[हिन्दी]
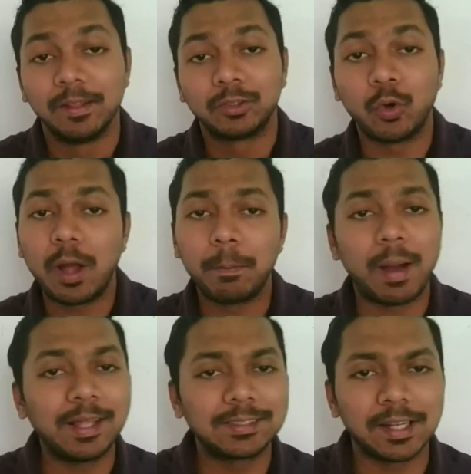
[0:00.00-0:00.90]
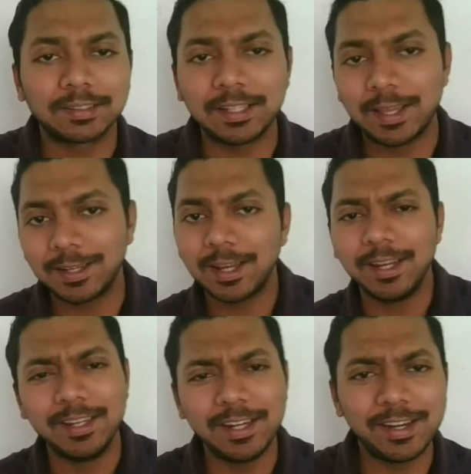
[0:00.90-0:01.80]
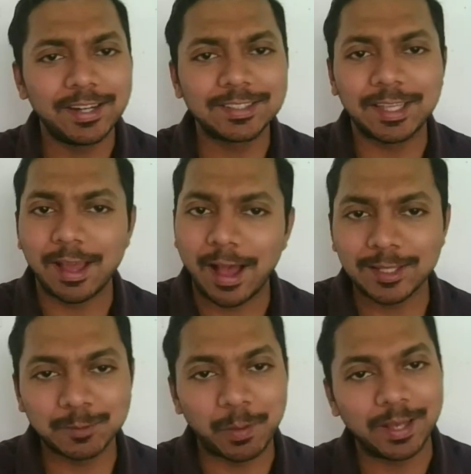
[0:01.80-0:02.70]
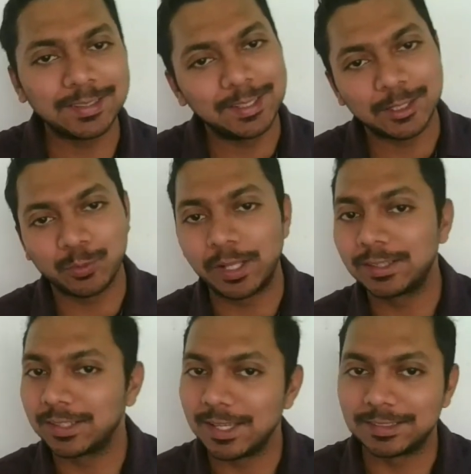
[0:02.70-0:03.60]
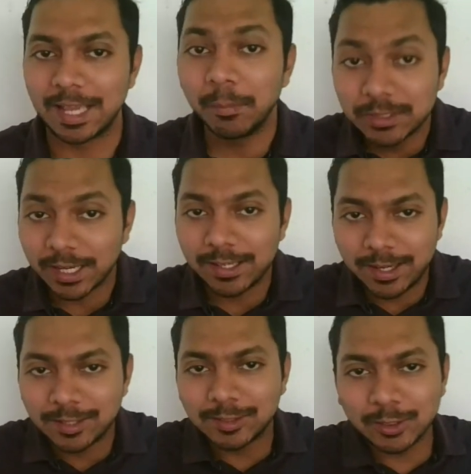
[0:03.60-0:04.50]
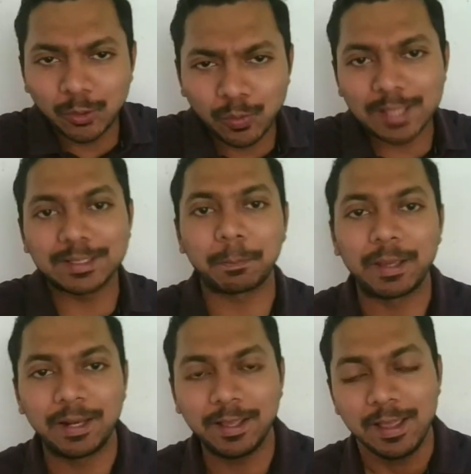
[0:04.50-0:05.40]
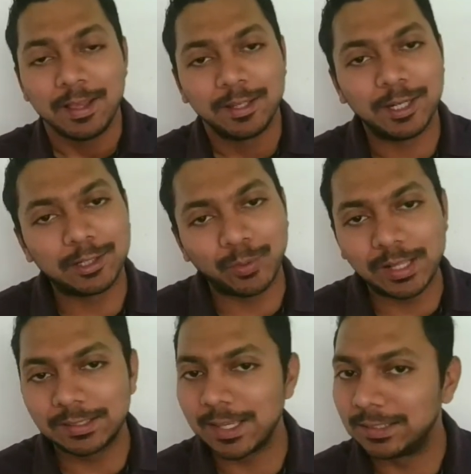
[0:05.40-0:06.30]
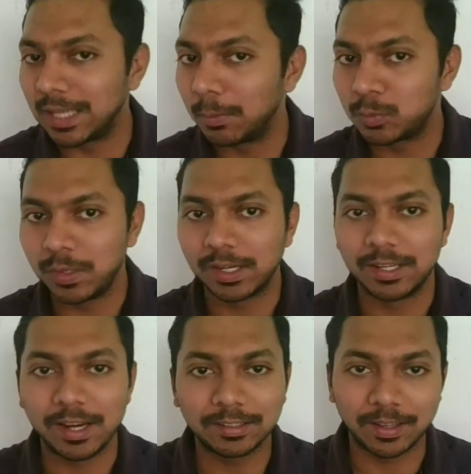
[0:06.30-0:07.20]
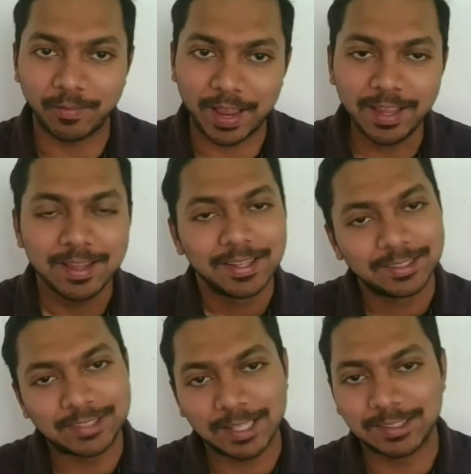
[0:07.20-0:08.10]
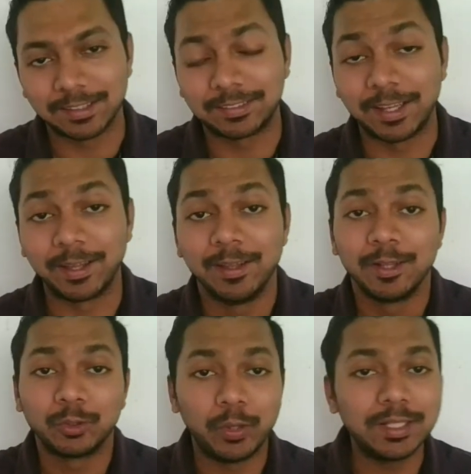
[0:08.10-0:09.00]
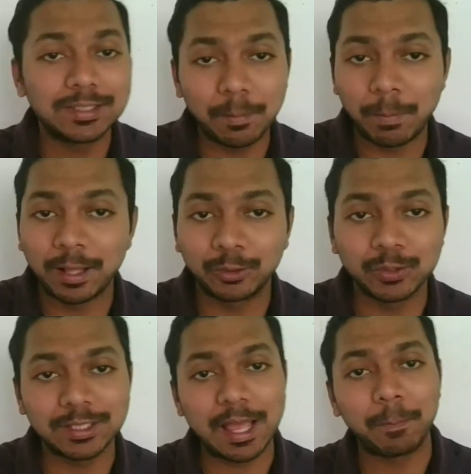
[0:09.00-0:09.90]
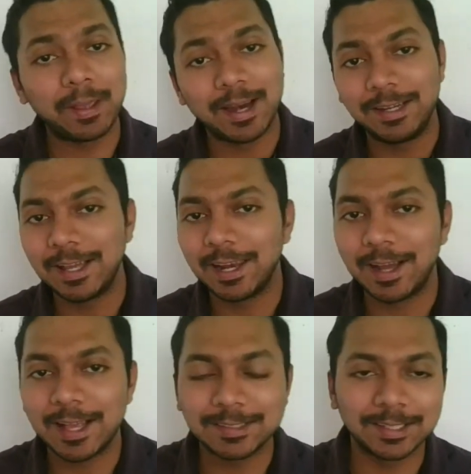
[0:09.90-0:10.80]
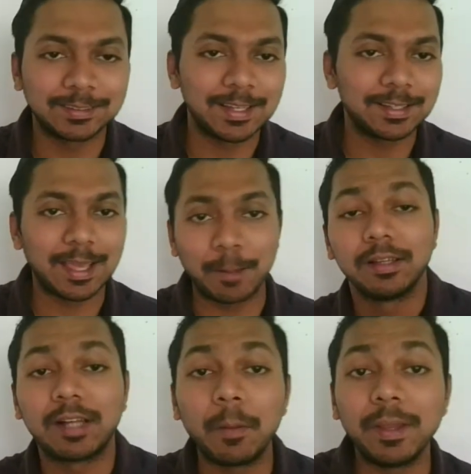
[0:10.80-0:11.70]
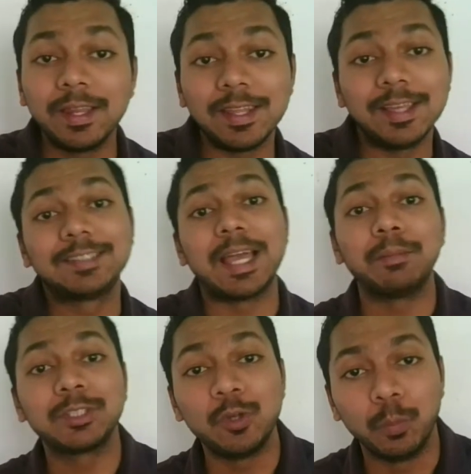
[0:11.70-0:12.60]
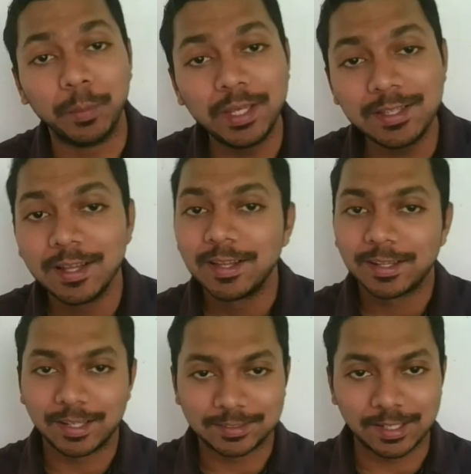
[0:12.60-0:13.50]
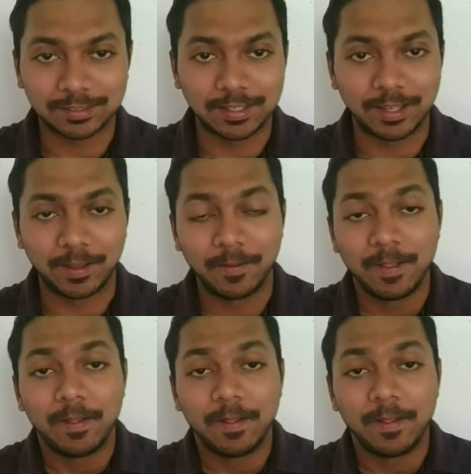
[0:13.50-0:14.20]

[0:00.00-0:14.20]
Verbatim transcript: तो हम मान सकते हैं कि इन्हीं डेट्स के आसपास ये ट्वेल्थ के एग्जाम्स या इन डेट से थोड़ा सा पहले ये ट्वेल्थ के एग्जाम्स भी कंडक्ट करवाए जा सकते हैं तो इन सब बातों से आप एक आइडिया लगा सकते हैं कि आप कब इन एग्जाम्स की उम्मीद कर सकते हैं